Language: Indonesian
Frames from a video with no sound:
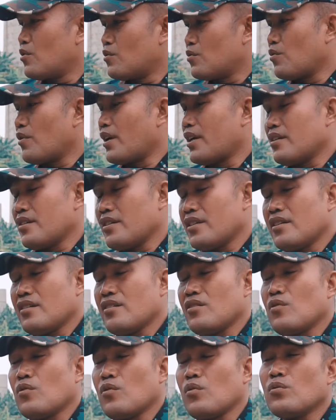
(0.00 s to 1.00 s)
sungai ini
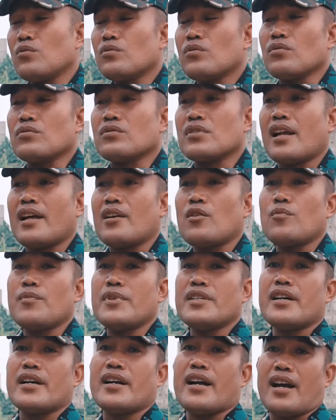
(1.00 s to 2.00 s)
untuk selalu
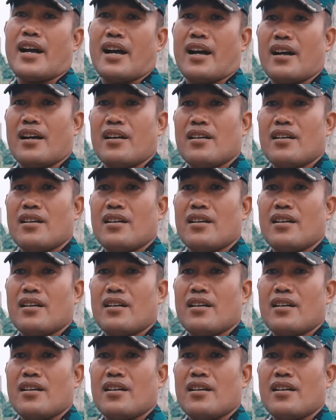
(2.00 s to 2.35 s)
menjaga